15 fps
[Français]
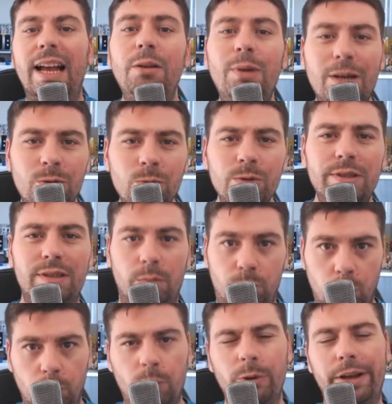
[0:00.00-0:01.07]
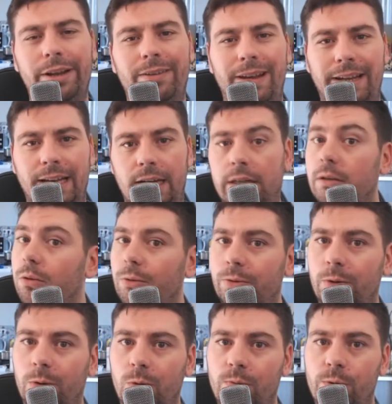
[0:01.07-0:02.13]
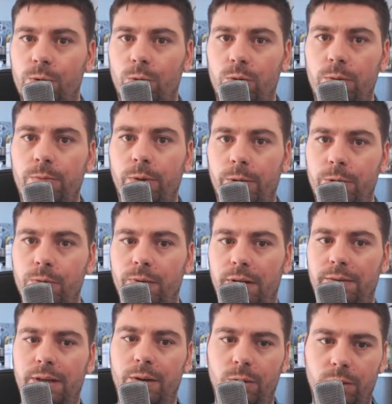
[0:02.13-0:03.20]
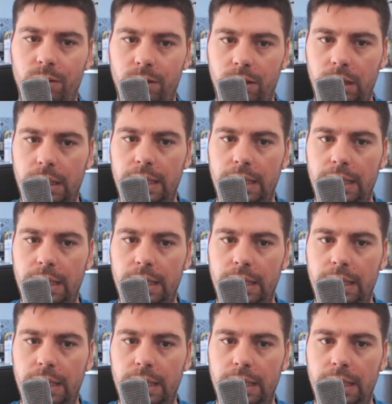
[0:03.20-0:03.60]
Salut à tous, c'est Popo84. On se retrouve aujourd'hui pour une nouvelle vidéo.